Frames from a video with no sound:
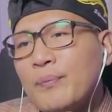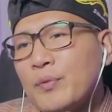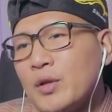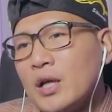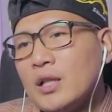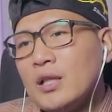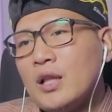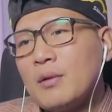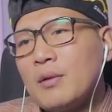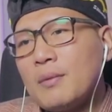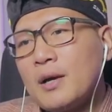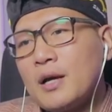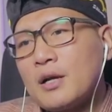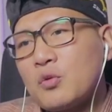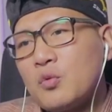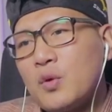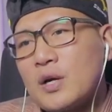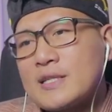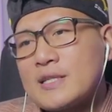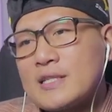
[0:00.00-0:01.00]
Allah Maha
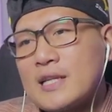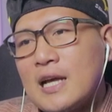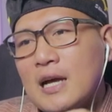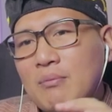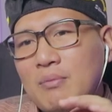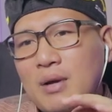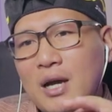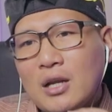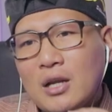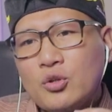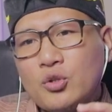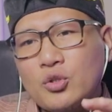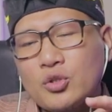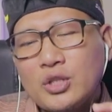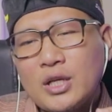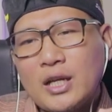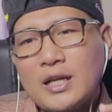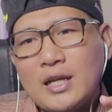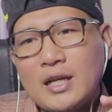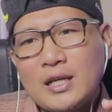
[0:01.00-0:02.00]
Kuasa,
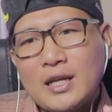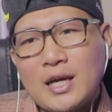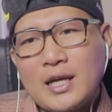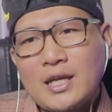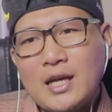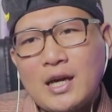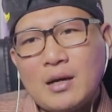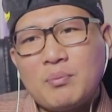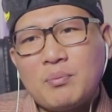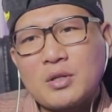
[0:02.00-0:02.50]
makhluk tiada daya,